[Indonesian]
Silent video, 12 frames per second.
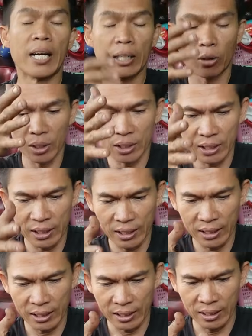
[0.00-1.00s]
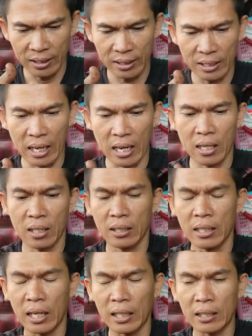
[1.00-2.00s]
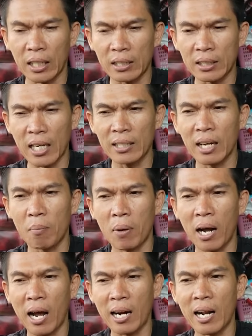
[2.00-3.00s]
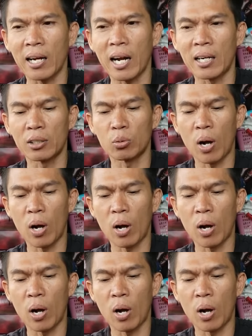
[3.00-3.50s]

dari kondisi ini ya yang kita cari yang mengarah ke